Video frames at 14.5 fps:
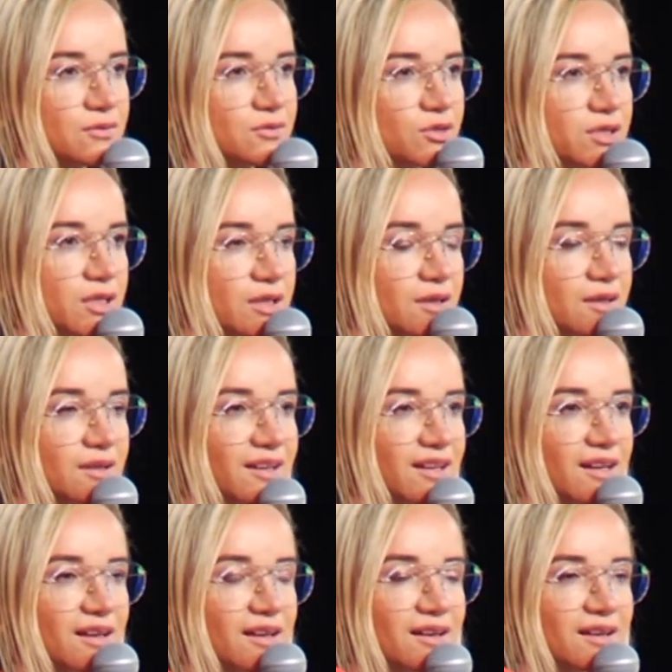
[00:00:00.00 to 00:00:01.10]
no sé
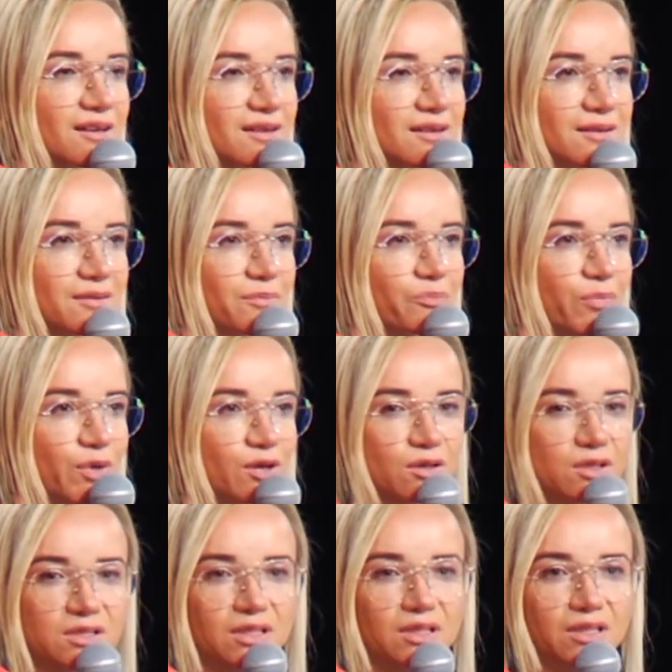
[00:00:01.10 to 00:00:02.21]

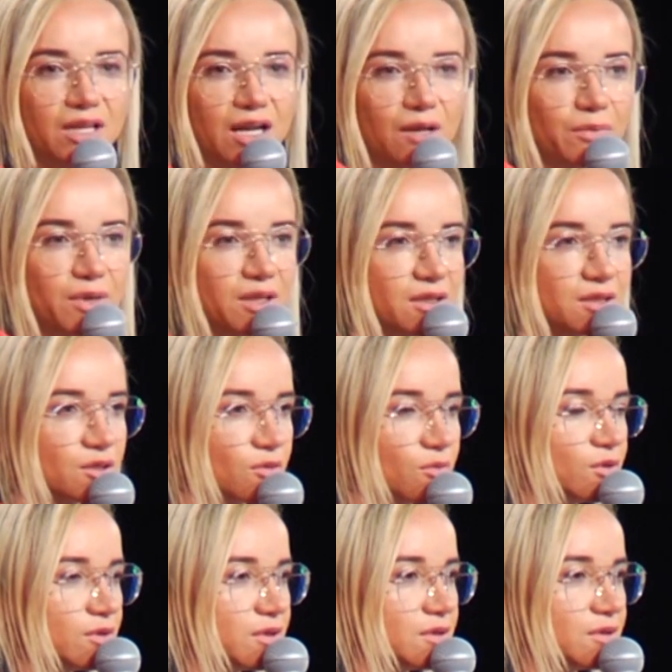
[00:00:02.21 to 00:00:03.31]
pero es literalmente es
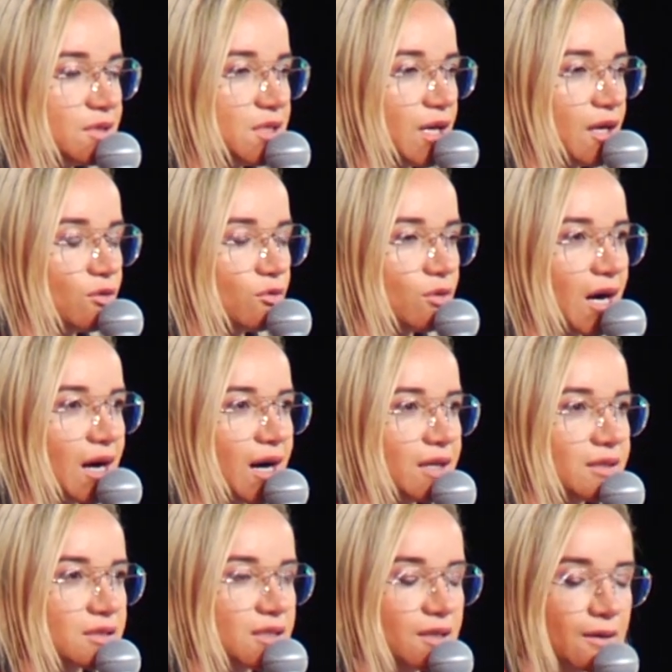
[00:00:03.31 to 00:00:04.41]
como estar en una
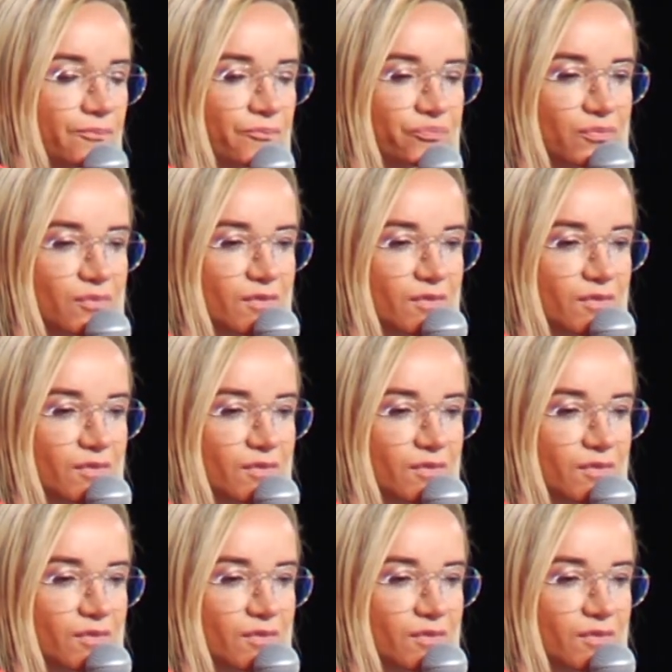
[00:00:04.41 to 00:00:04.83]
cárcel.